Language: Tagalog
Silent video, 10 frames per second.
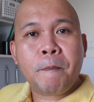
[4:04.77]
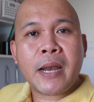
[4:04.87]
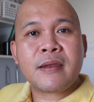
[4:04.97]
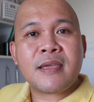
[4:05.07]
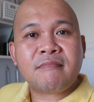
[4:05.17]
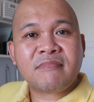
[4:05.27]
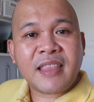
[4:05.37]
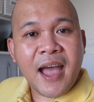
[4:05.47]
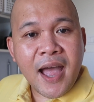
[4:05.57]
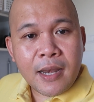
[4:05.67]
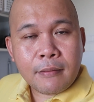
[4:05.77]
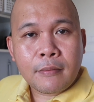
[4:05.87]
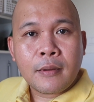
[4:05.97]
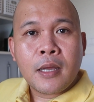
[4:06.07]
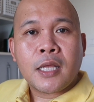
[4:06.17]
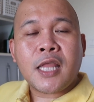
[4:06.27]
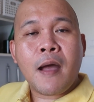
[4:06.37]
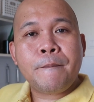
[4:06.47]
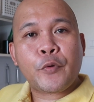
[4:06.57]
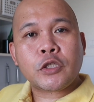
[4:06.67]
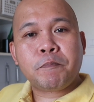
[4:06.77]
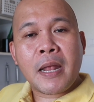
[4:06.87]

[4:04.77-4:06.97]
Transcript: panitan tapos